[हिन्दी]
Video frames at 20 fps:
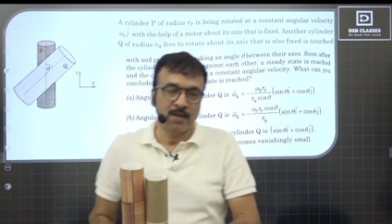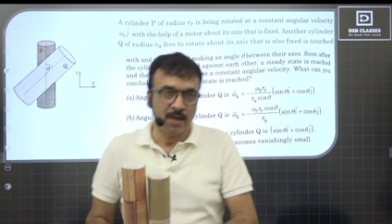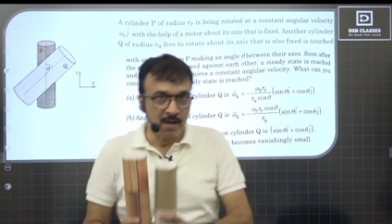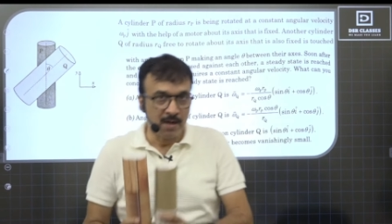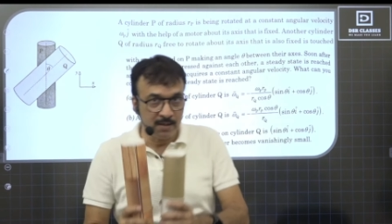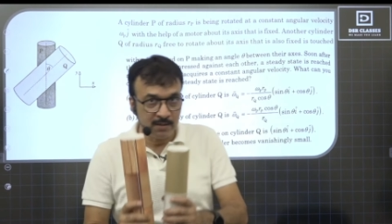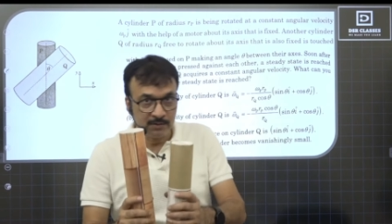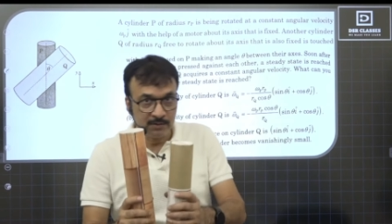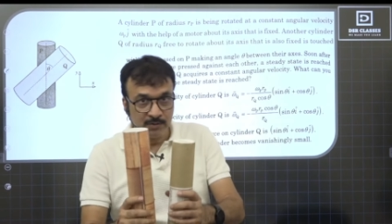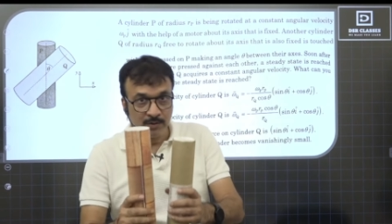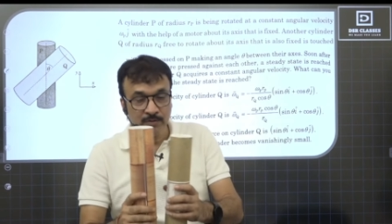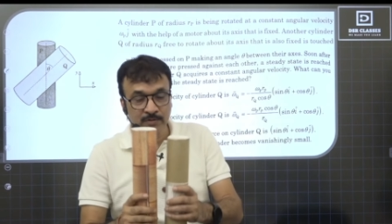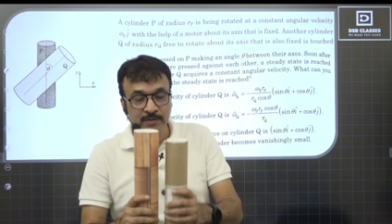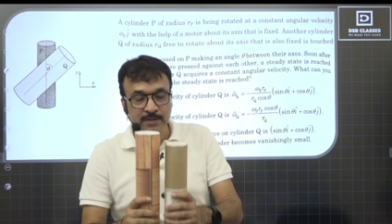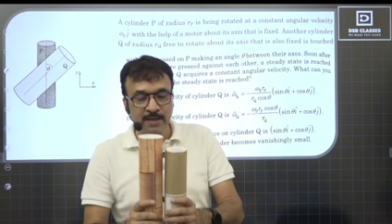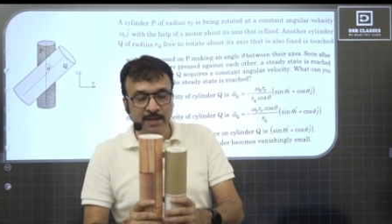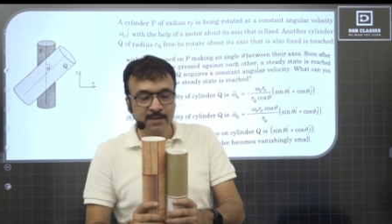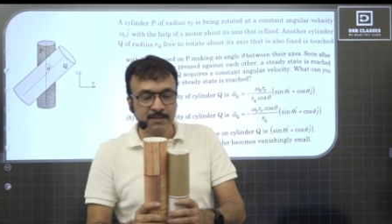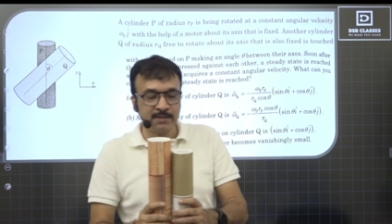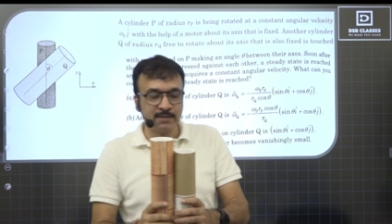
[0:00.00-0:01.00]
अगर दोनों
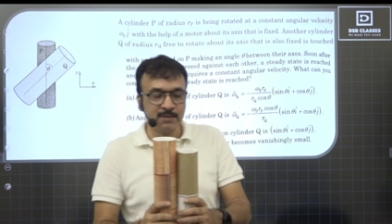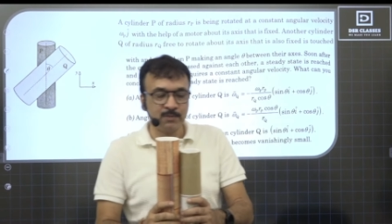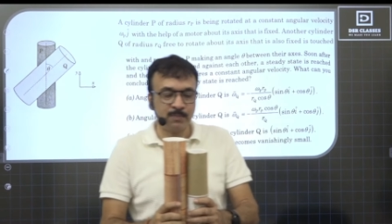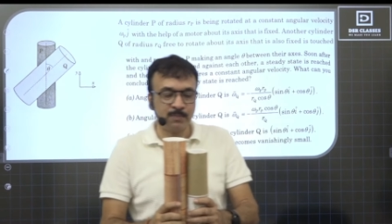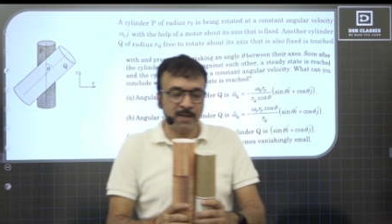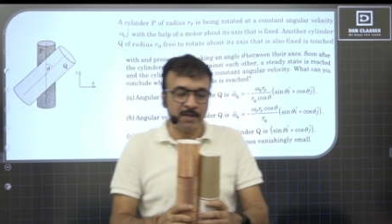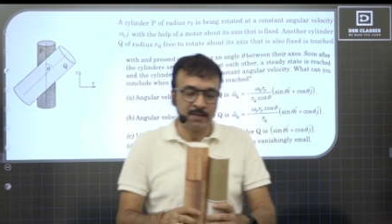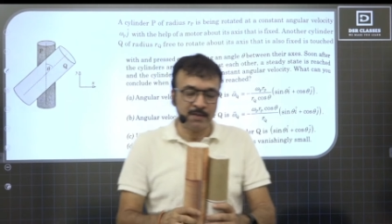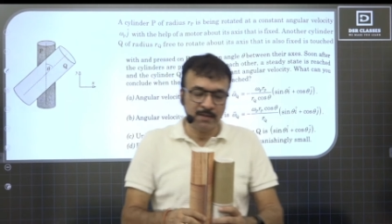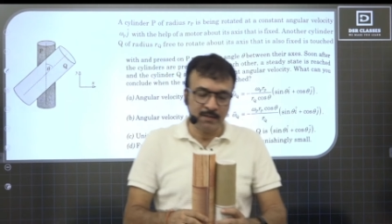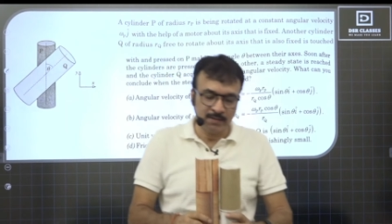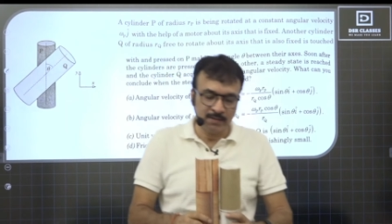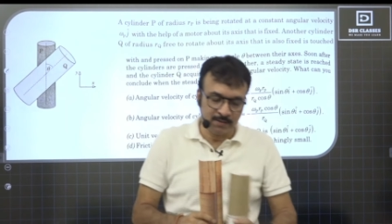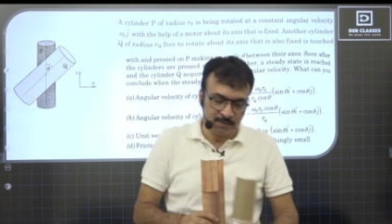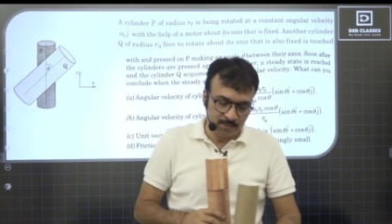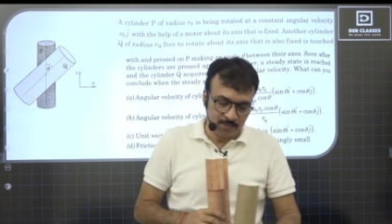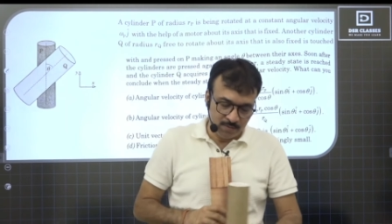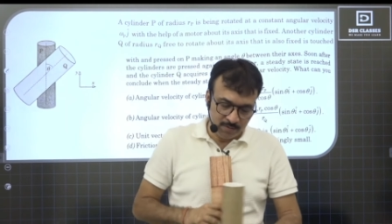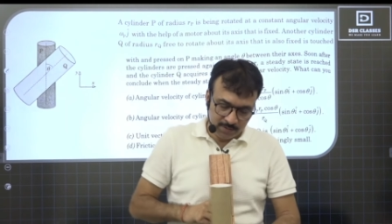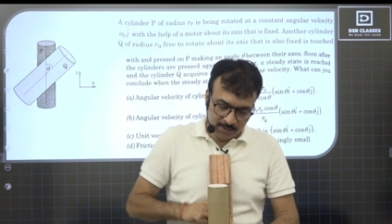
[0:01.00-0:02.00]
की एक्सेस पैरल हैं
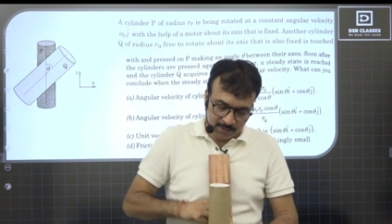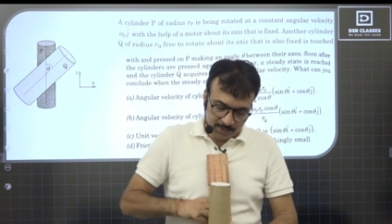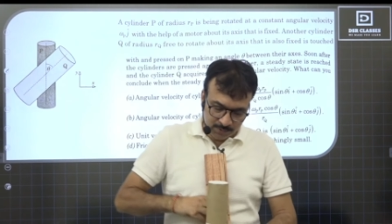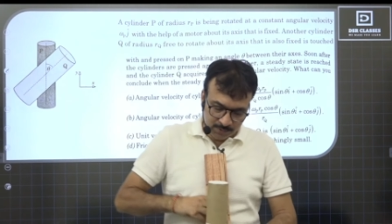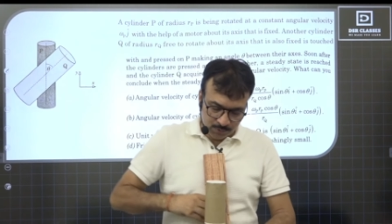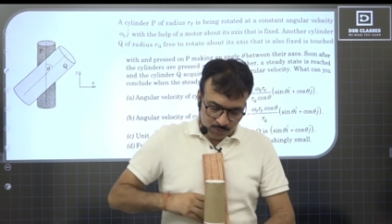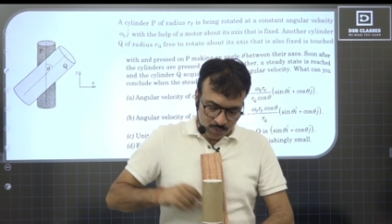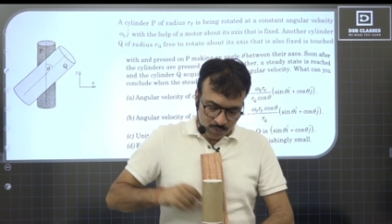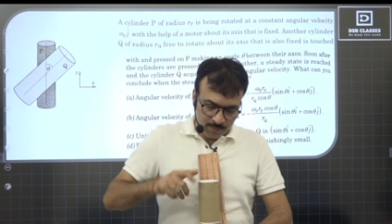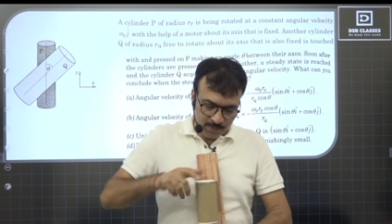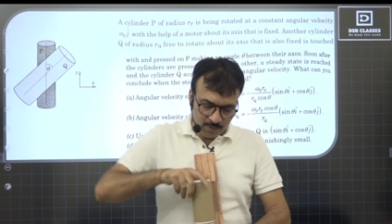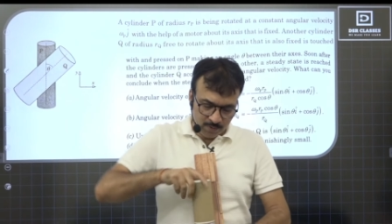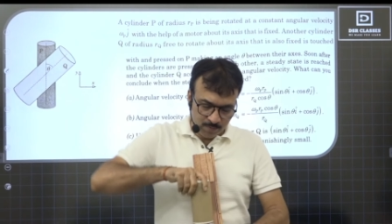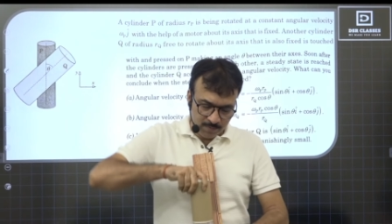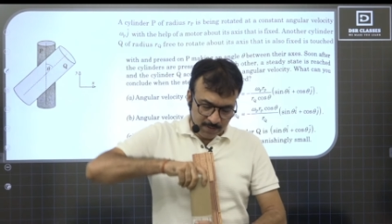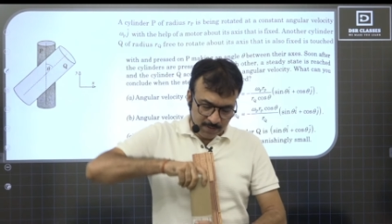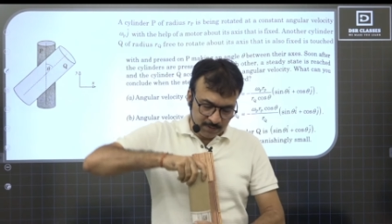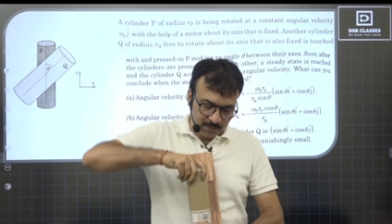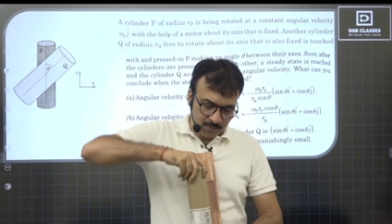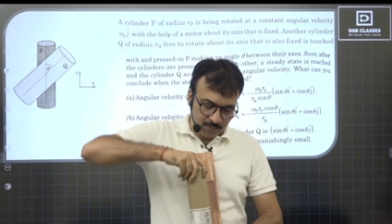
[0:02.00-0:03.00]
और इसको मैं
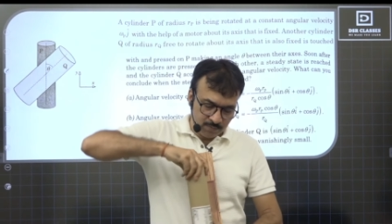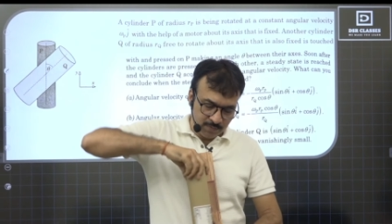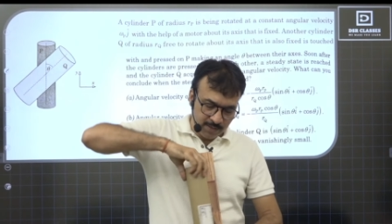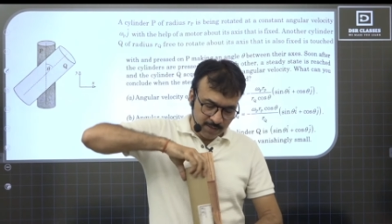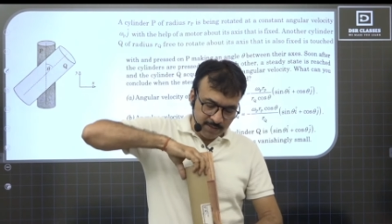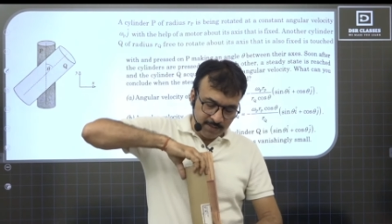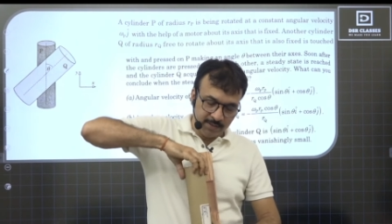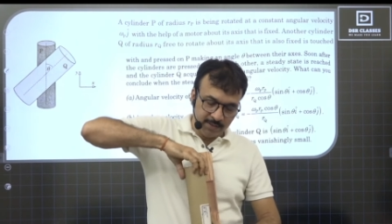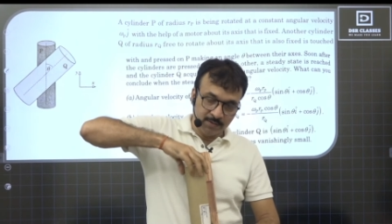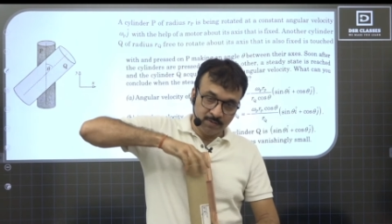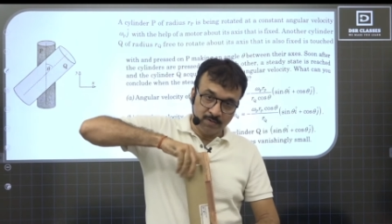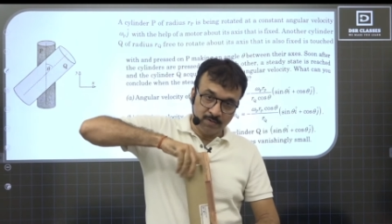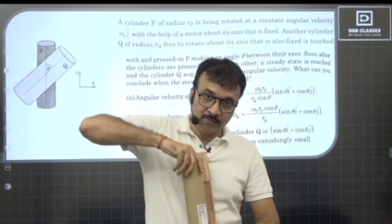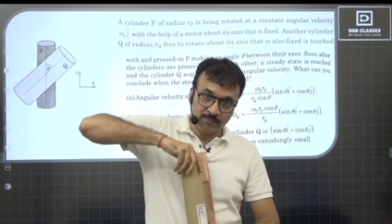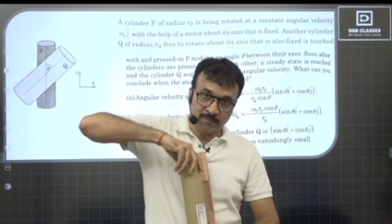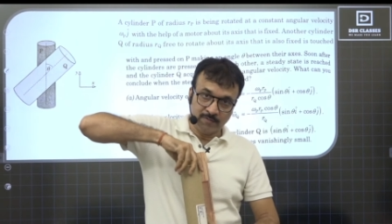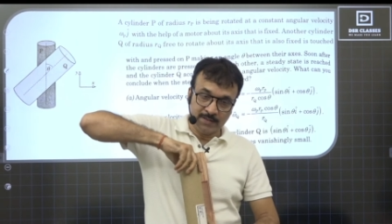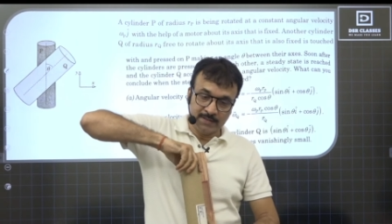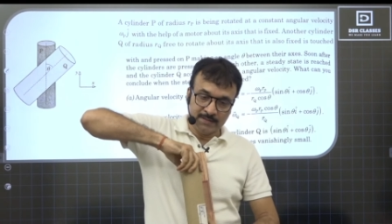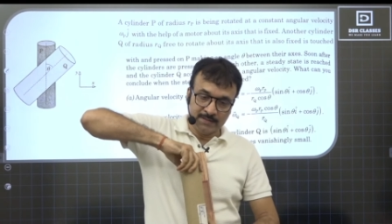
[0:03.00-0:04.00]
घुमाता हूँ एंटी क्लॉक
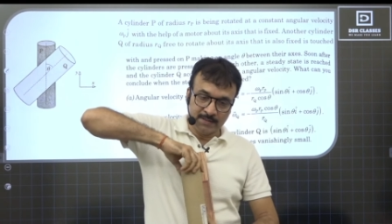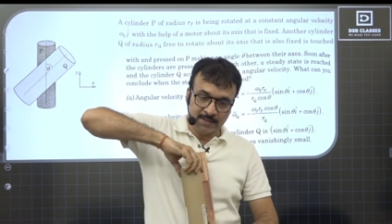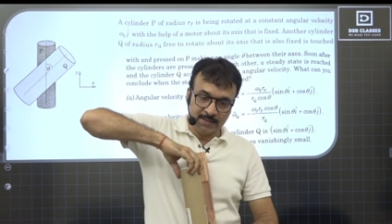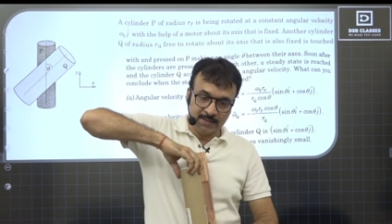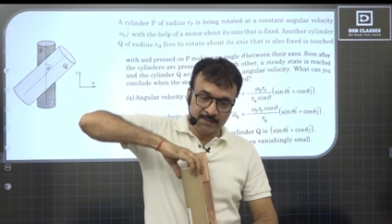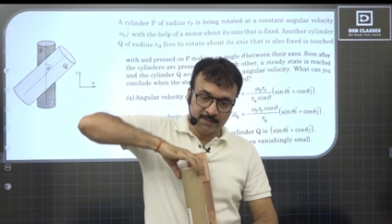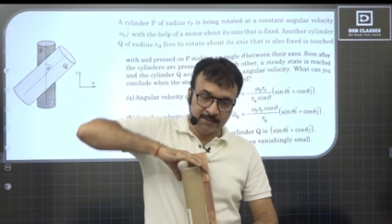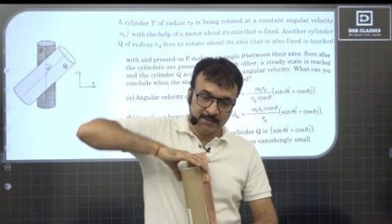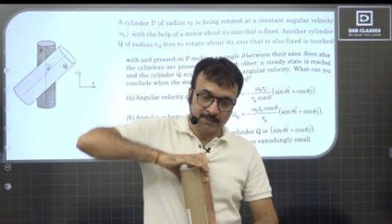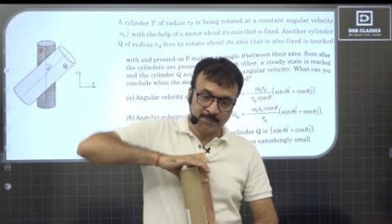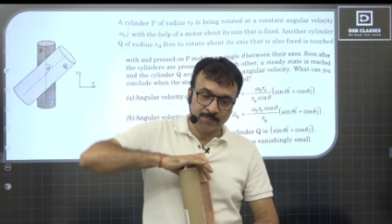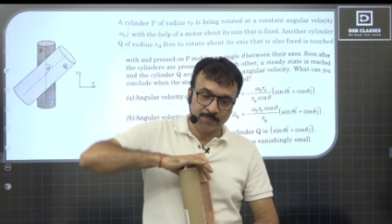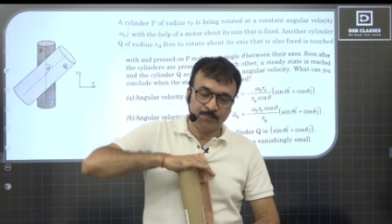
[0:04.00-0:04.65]
ऐसे